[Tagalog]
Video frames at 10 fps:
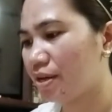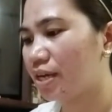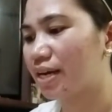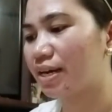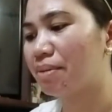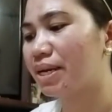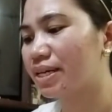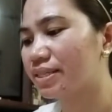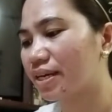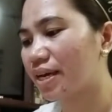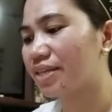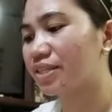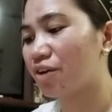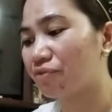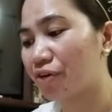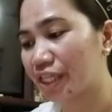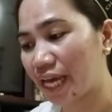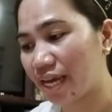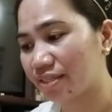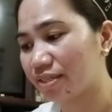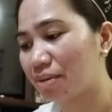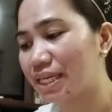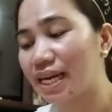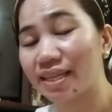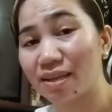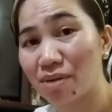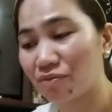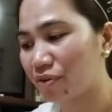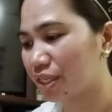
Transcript: Ang laman ng isang case ay 48. Sa mga dilata, mga